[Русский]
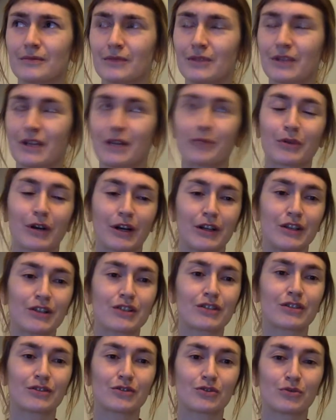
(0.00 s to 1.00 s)
темп,
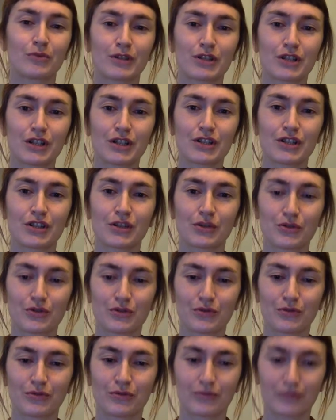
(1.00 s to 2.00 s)
конечно, сумасшедший,
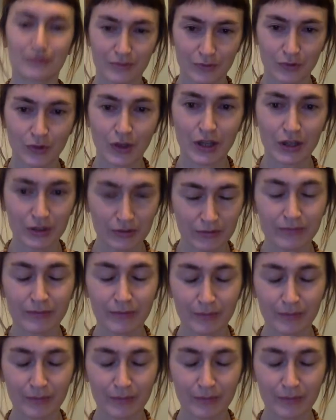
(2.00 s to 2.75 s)
очень, ну, я,